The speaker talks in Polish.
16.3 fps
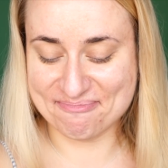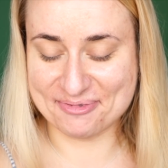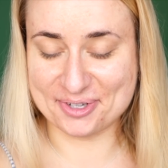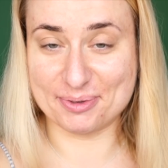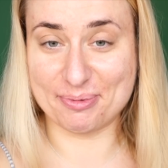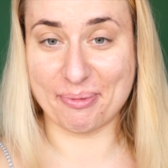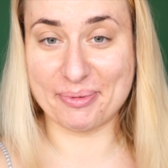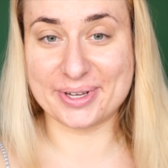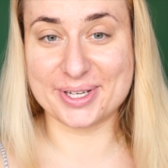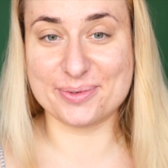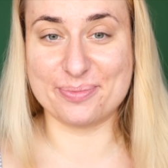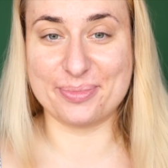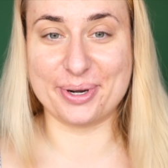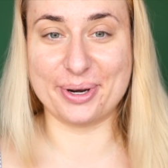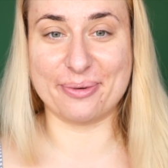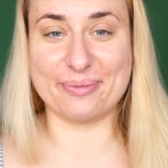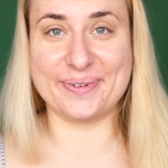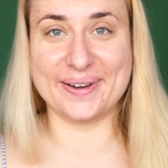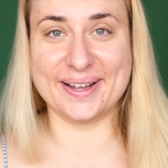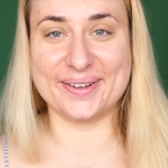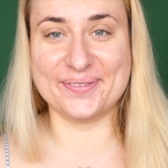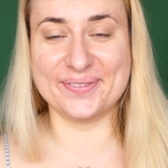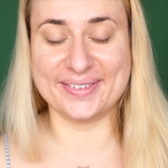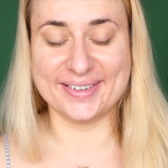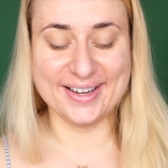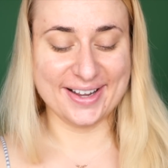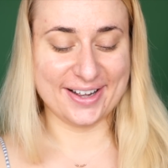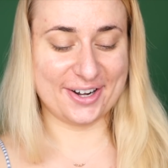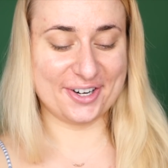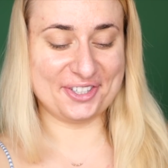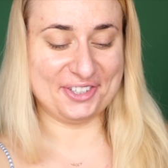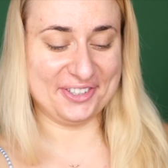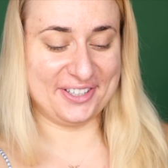Może mam jakiś problem,
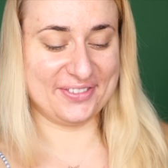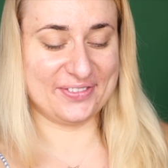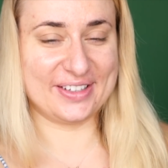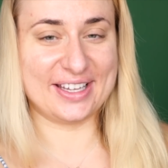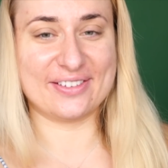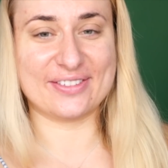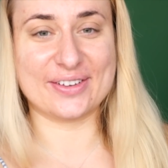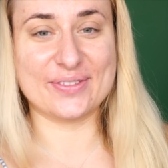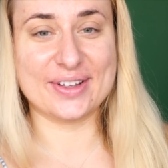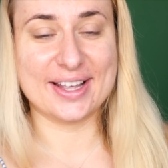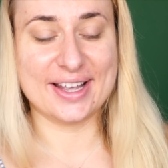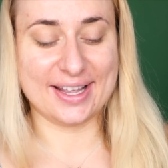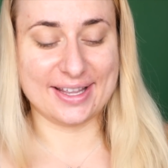o którym nie wiem.